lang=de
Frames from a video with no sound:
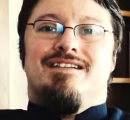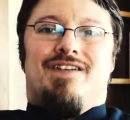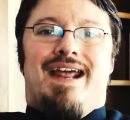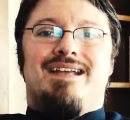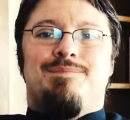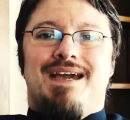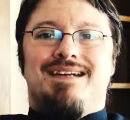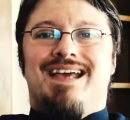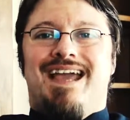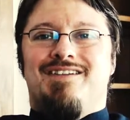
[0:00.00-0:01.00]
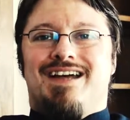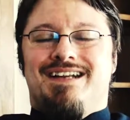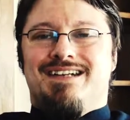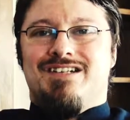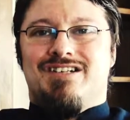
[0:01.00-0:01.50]
Vielleicht merkt der ein oder
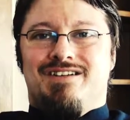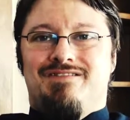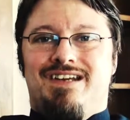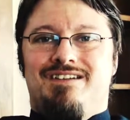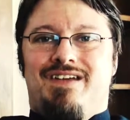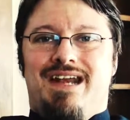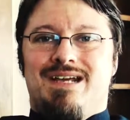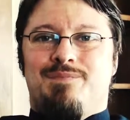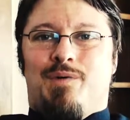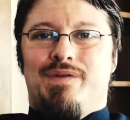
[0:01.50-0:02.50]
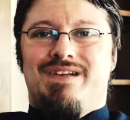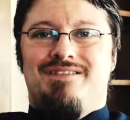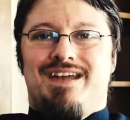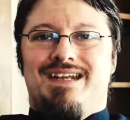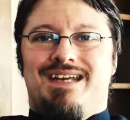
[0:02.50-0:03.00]
andere schon, wie ein wenig
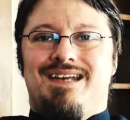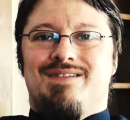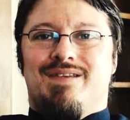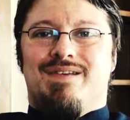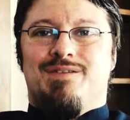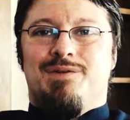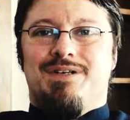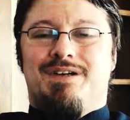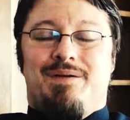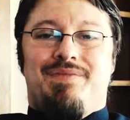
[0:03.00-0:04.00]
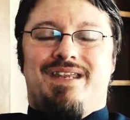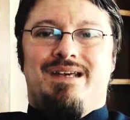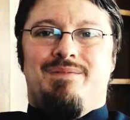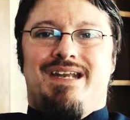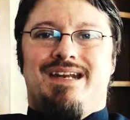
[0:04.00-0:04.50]
positive Energie sozusagen durchkommt, denn
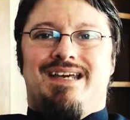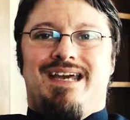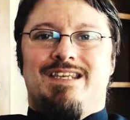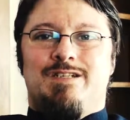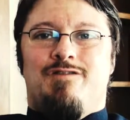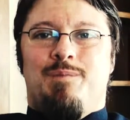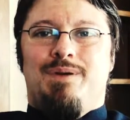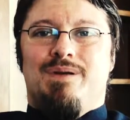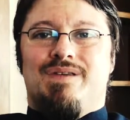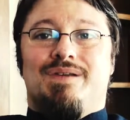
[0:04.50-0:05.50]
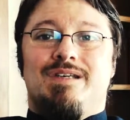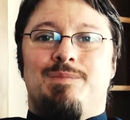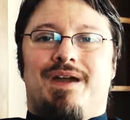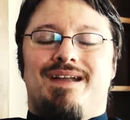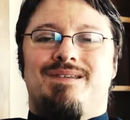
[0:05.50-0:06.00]
ich habe die energetische Verbindung zu
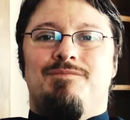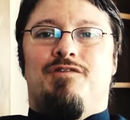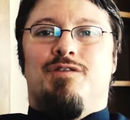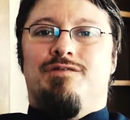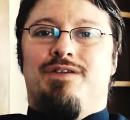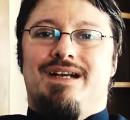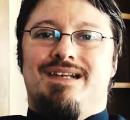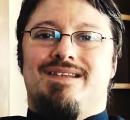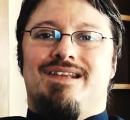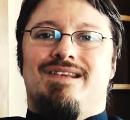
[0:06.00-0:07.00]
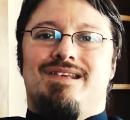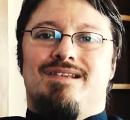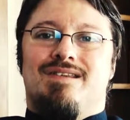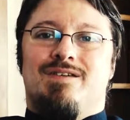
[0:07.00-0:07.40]
euch bereits im Vorfeld instanziert.